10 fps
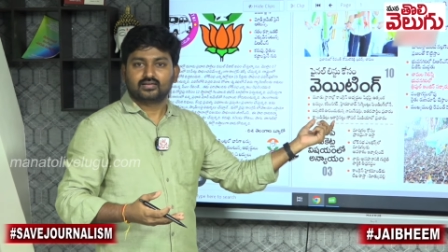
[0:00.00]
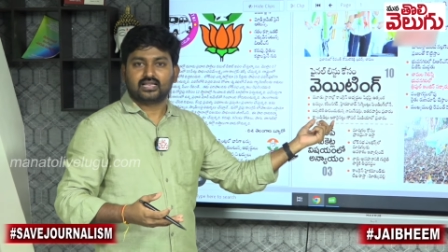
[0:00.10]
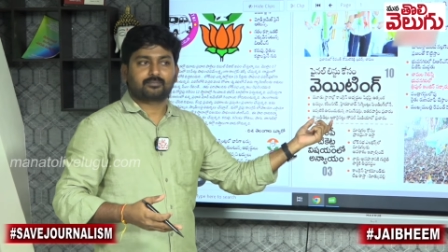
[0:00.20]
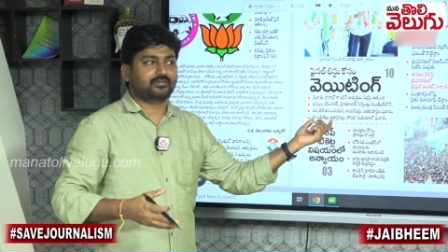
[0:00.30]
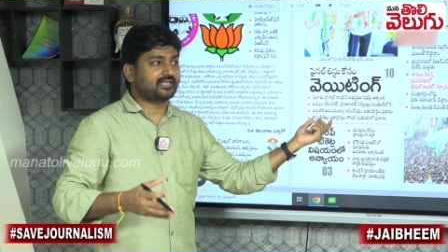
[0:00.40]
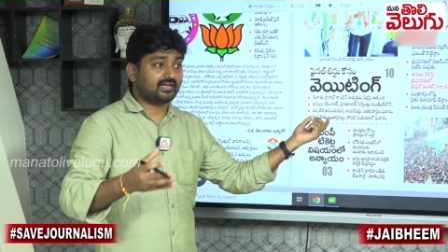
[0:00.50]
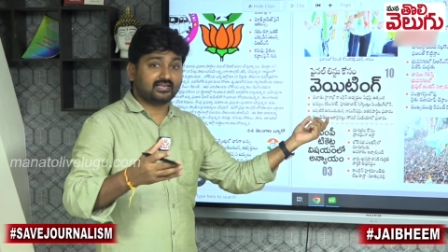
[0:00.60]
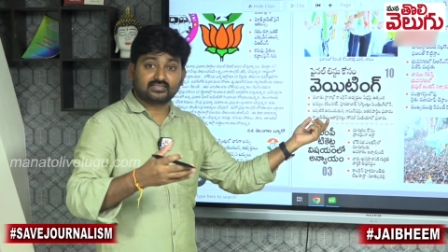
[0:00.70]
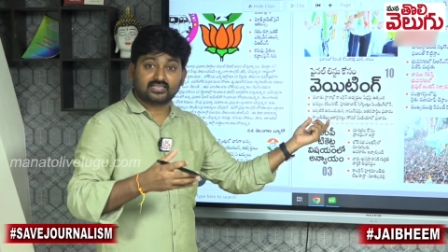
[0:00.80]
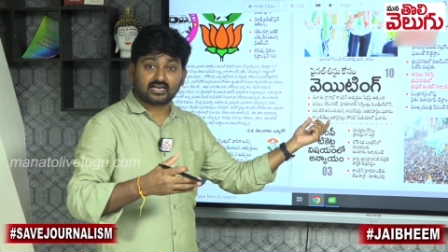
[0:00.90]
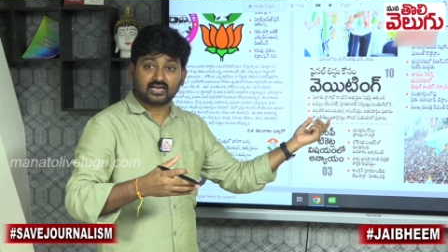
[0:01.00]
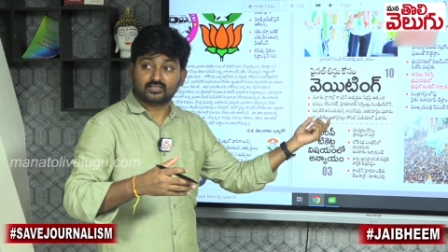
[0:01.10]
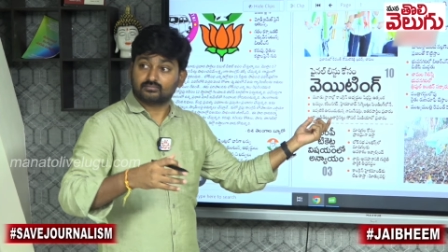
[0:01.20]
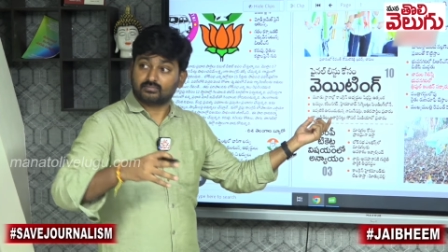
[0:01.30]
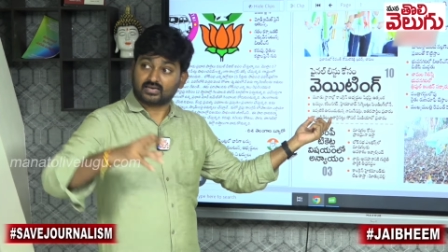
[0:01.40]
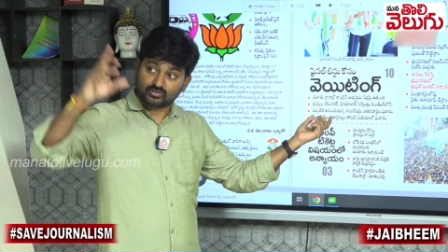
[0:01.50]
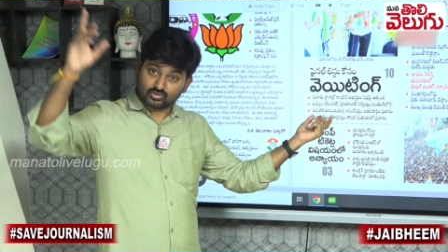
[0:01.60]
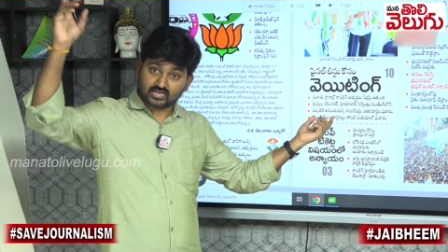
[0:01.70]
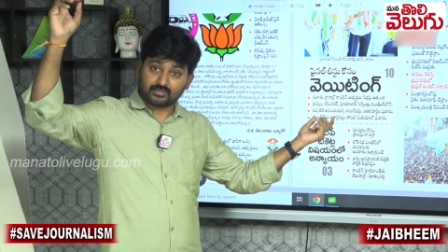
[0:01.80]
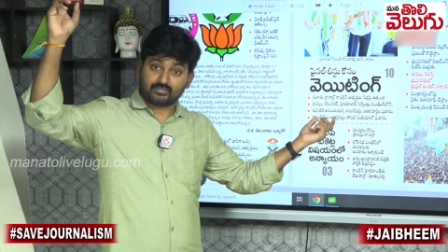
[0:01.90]
లేకపోతే వీళ్ళిద్దరు కాదు మళ్ళీ
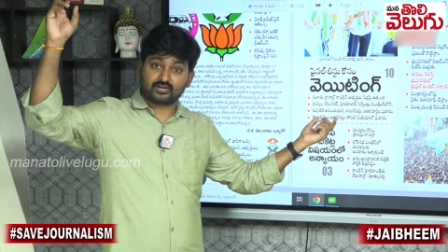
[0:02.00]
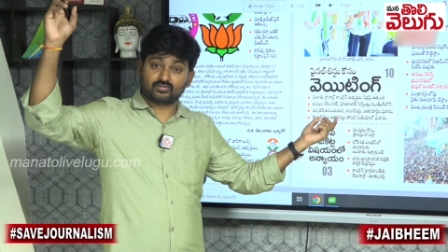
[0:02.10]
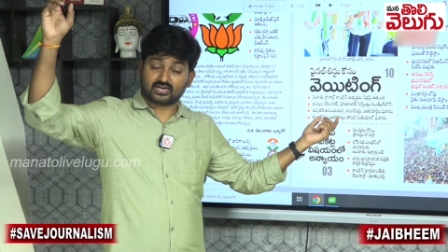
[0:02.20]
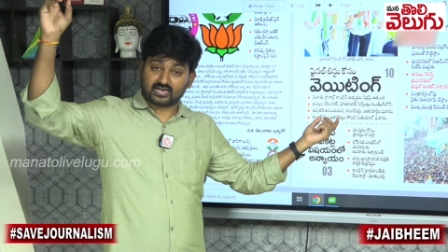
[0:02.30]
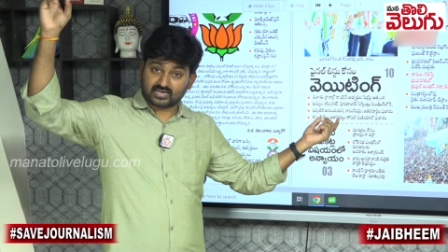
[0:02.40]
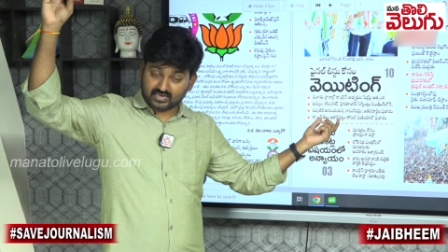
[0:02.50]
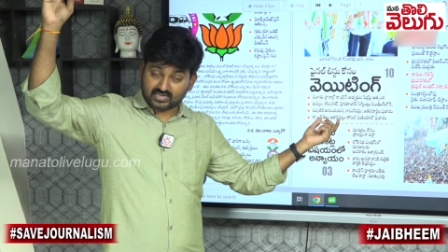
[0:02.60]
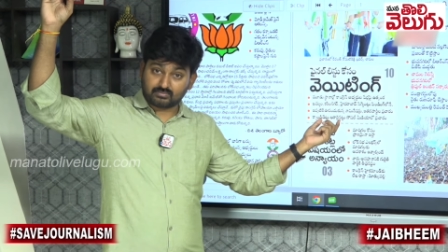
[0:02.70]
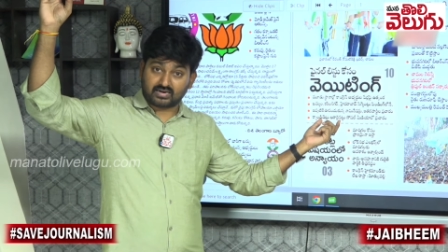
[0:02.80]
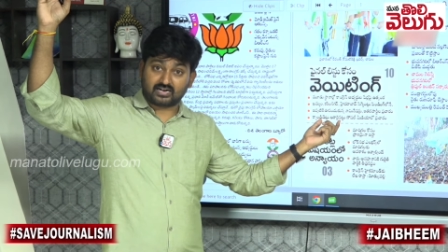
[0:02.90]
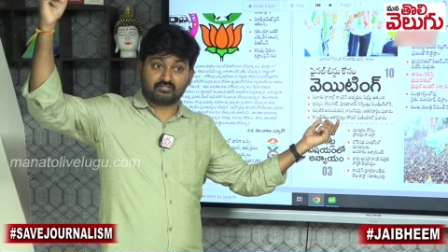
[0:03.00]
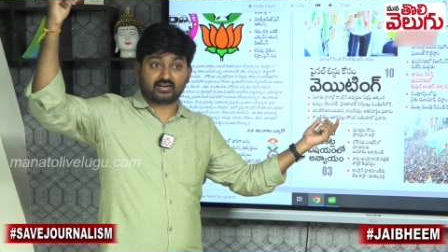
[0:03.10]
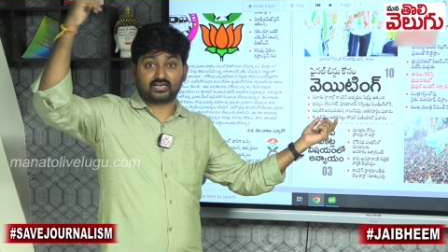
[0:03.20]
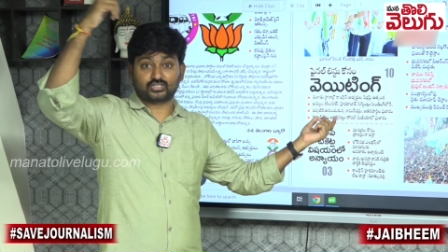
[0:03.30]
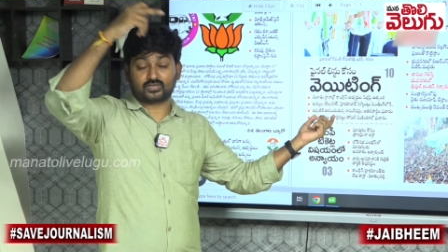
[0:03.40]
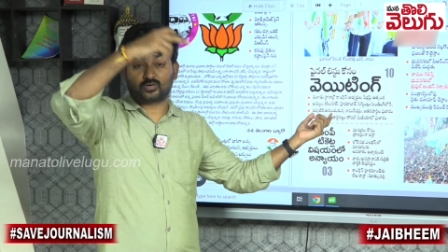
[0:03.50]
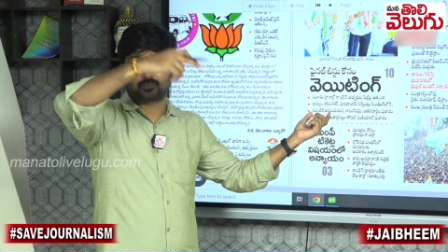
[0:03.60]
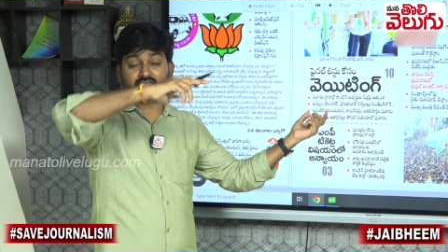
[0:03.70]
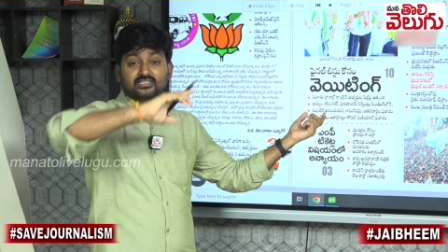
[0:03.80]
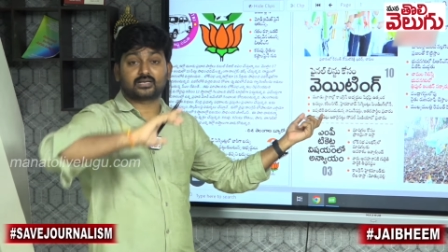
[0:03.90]
ఇంకొక అమ్మాయిని ఉన్నాడు అని మండ
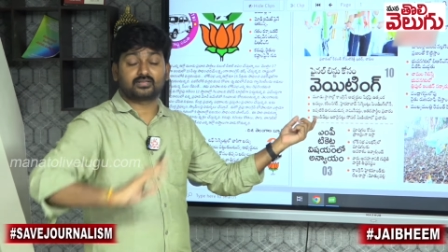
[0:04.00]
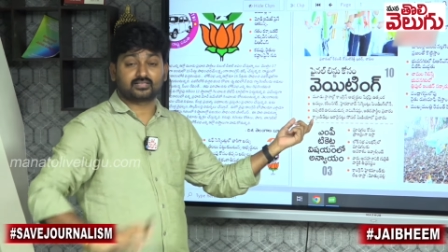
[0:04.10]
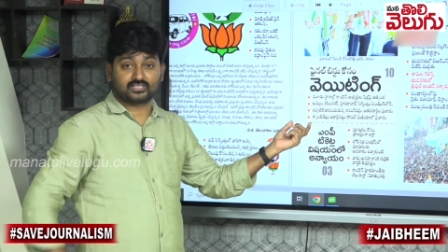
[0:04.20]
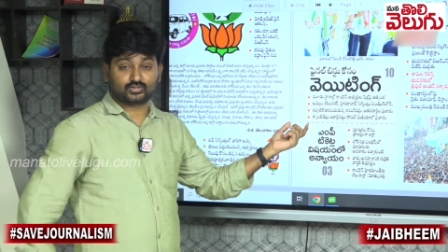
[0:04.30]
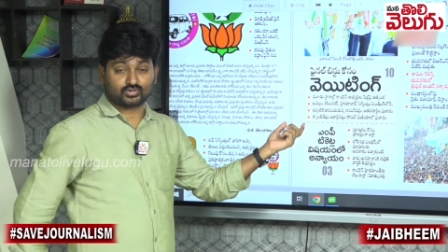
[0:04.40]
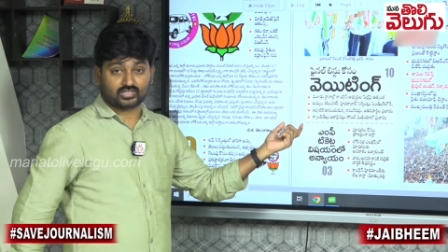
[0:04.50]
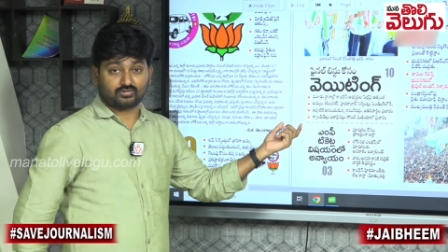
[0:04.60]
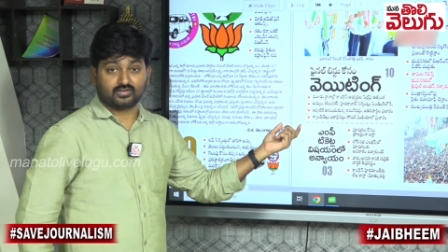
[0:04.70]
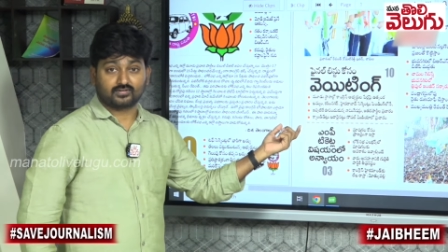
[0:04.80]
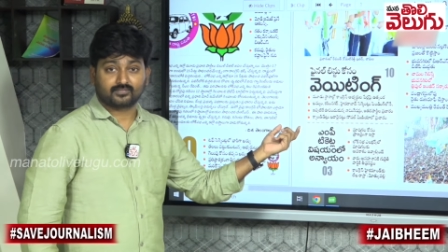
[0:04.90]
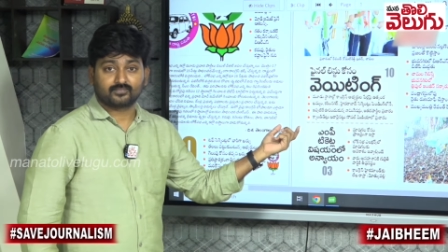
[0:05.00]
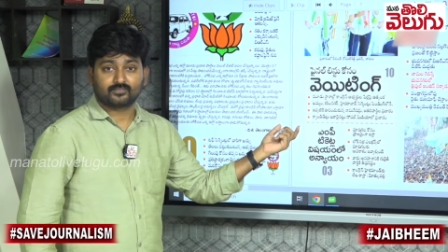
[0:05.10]
వెంకటేశ్వరరావు పేరు తెర మీదకి తీసుకొస్తా ఉన్నారు